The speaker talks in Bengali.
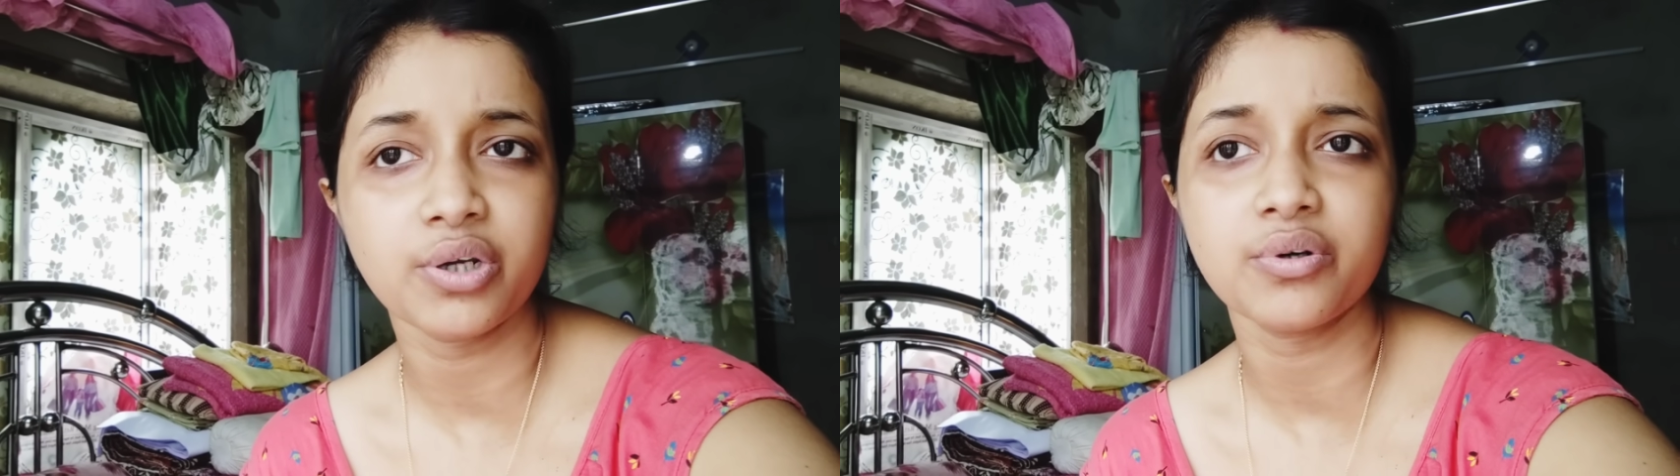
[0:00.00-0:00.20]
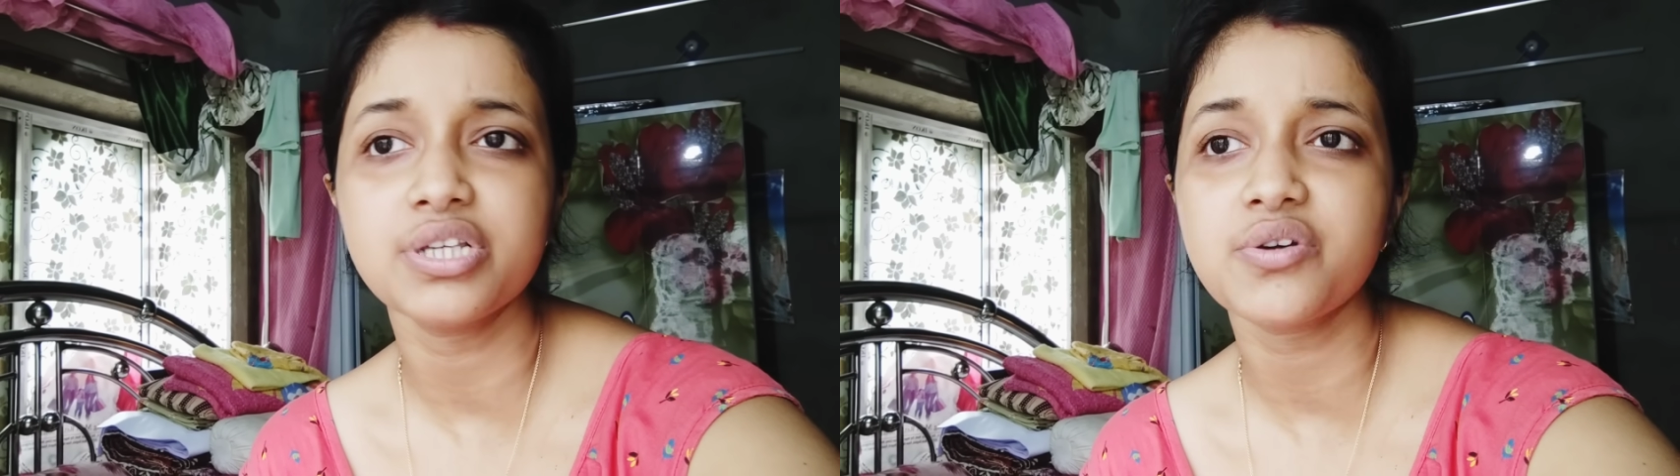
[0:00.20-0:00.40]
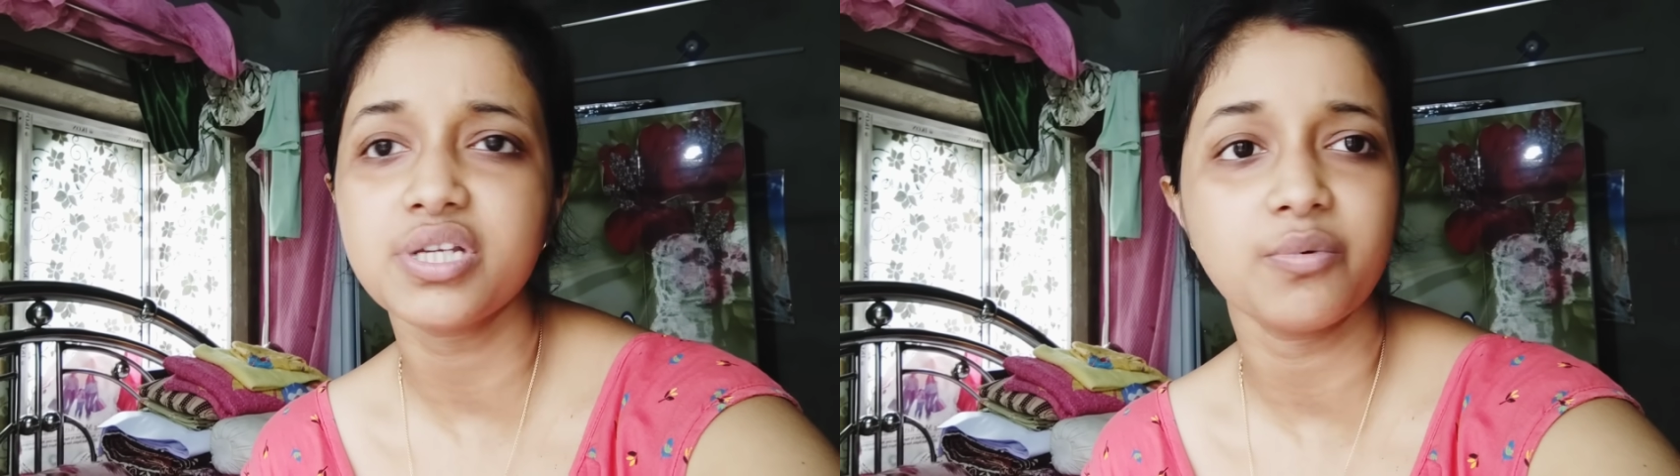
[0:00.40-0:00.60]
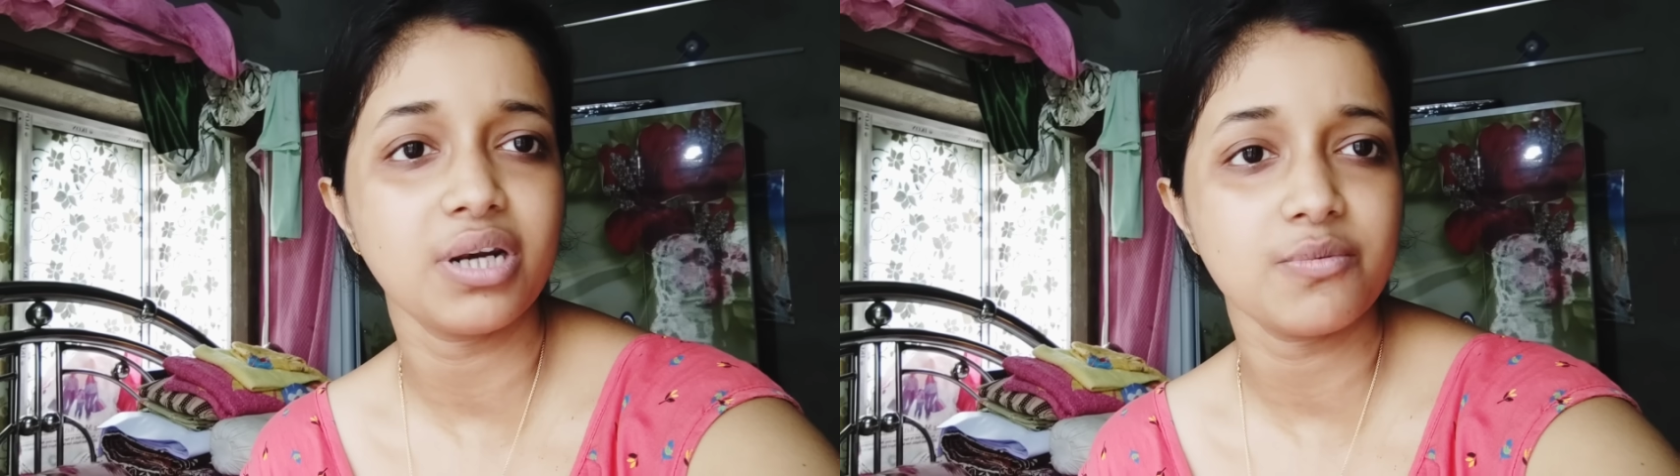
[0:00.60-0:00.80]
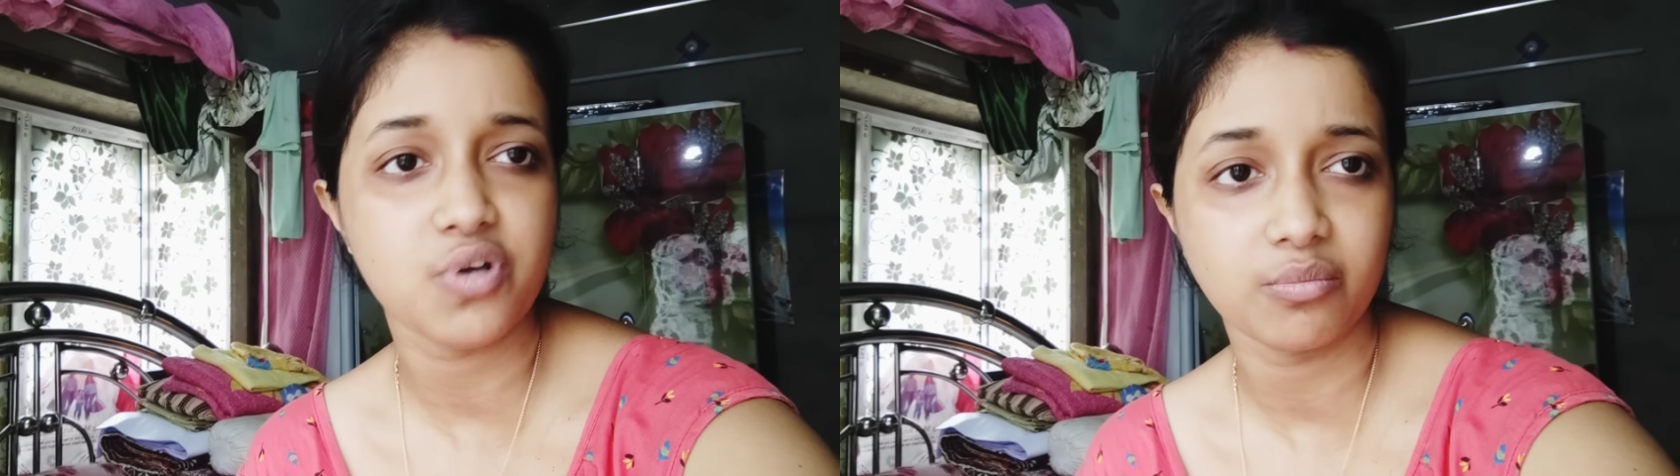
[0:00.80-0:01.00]
মনে হয়েছে ওই যে
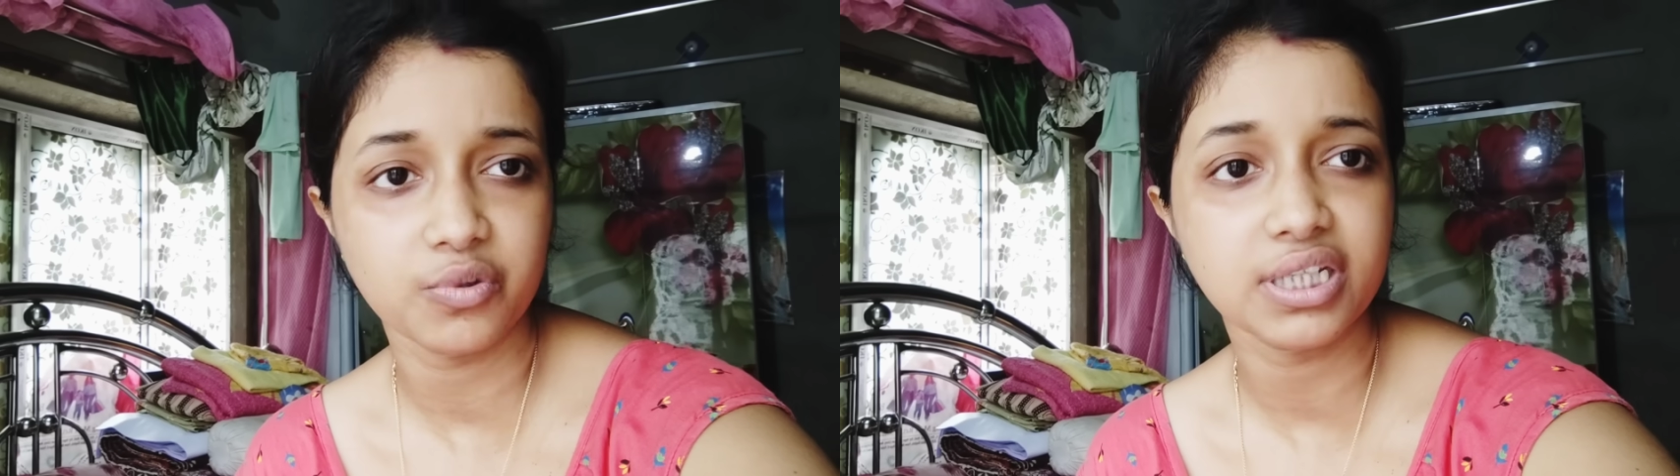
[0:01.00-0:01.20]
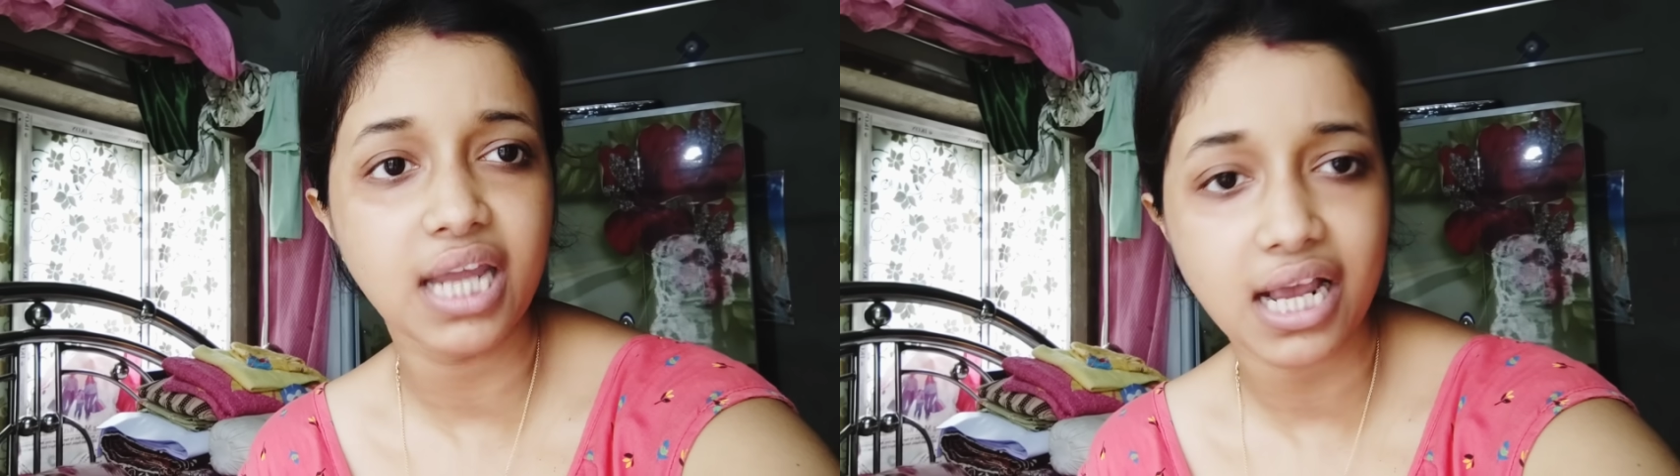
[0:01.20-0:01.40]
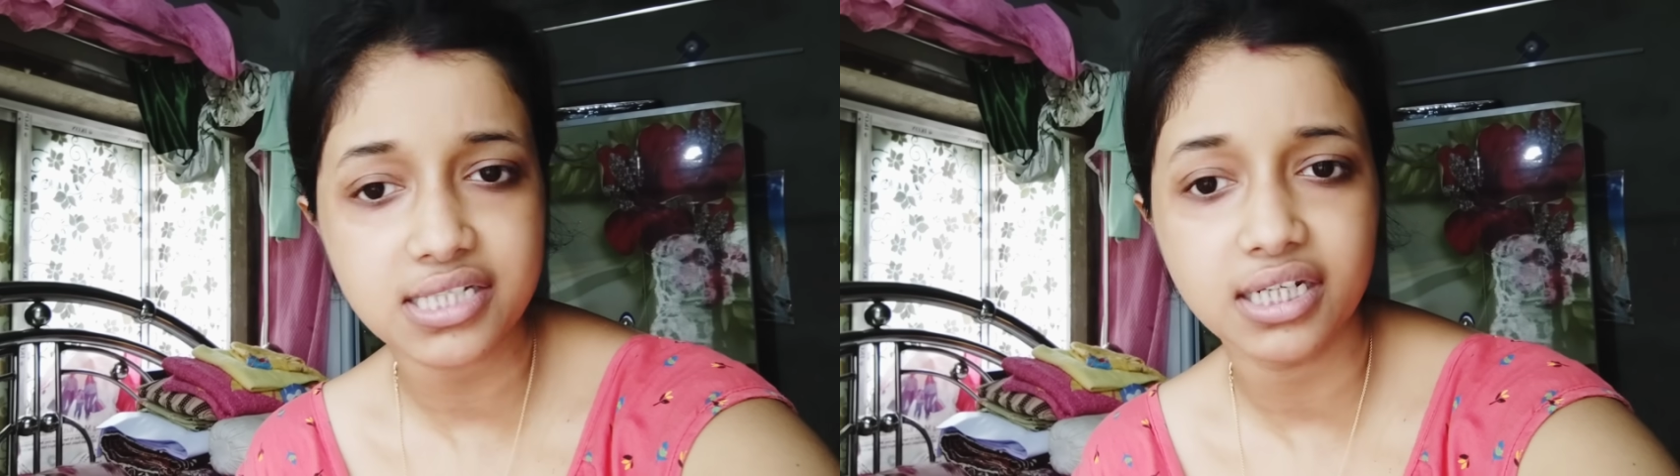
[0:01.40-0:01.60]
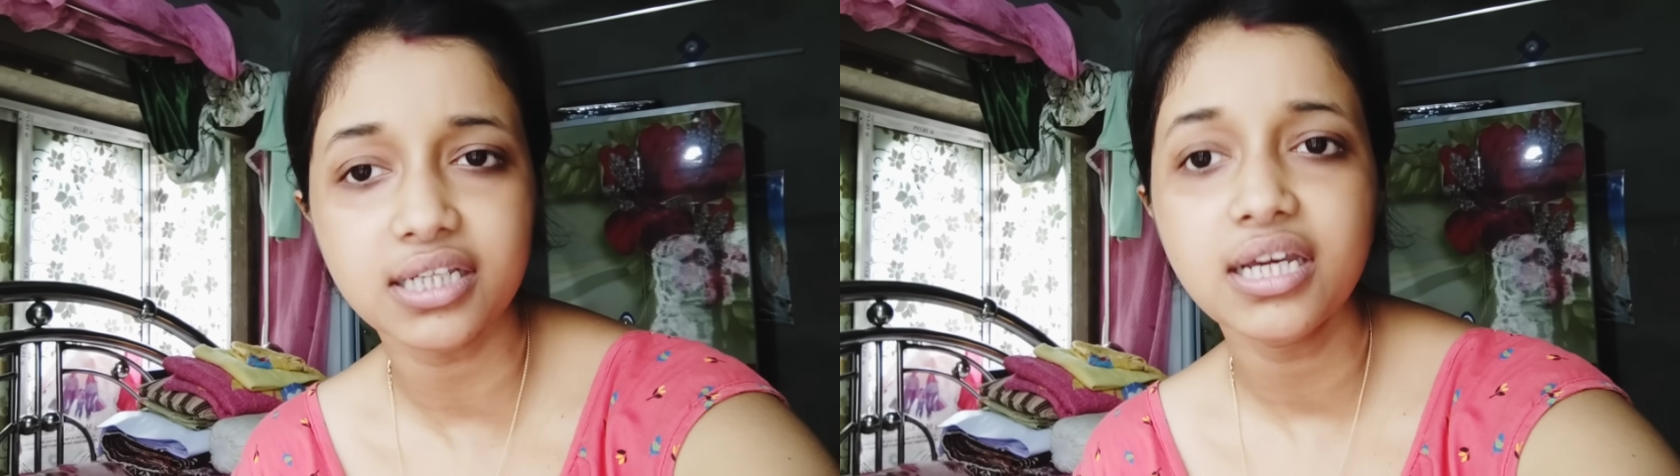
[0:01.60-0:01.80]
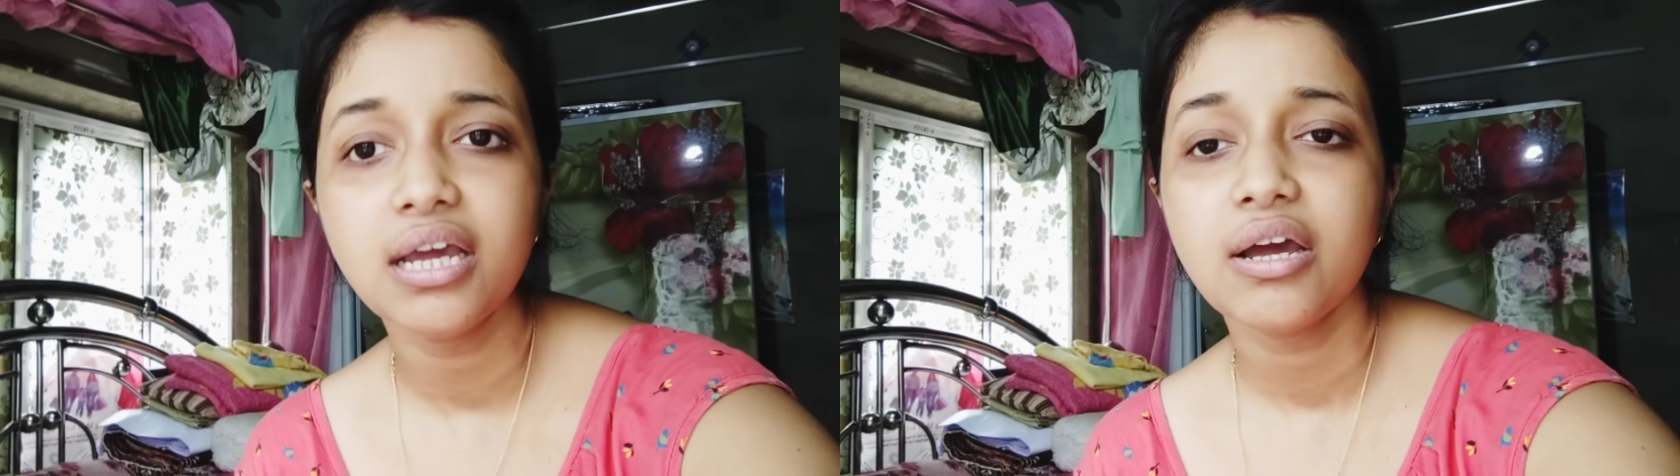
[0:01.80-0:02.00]
বললাম জন্মদিনে আসেনি